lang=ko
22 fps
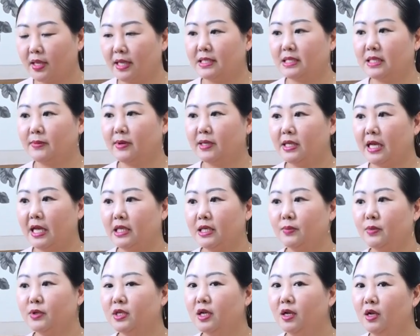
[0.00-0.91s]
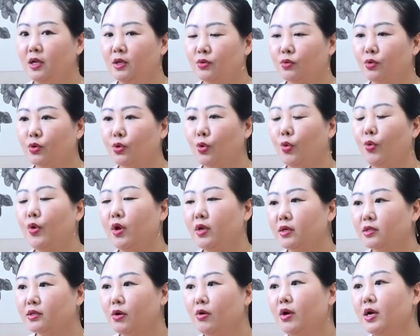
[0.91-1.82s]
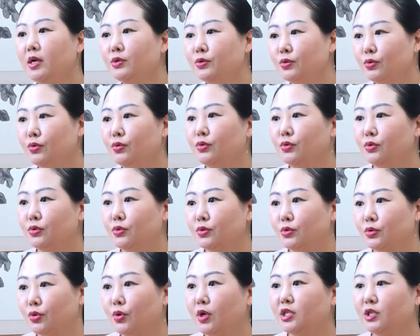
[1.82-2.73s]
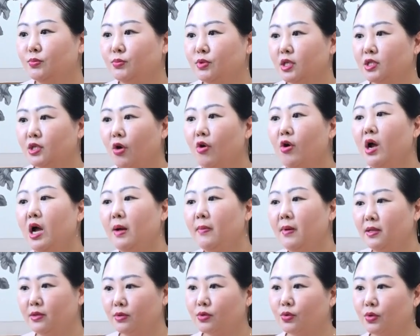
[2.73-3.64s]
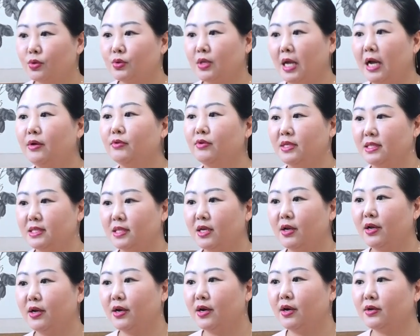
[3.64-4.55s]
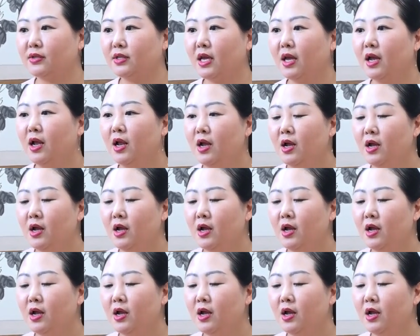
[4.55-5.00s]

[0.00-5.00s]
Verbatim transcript: 단체반이 아니면 또 교회나 성가 쪽 좋아하시는 분들 성가반도 또 따로 있어요. 근데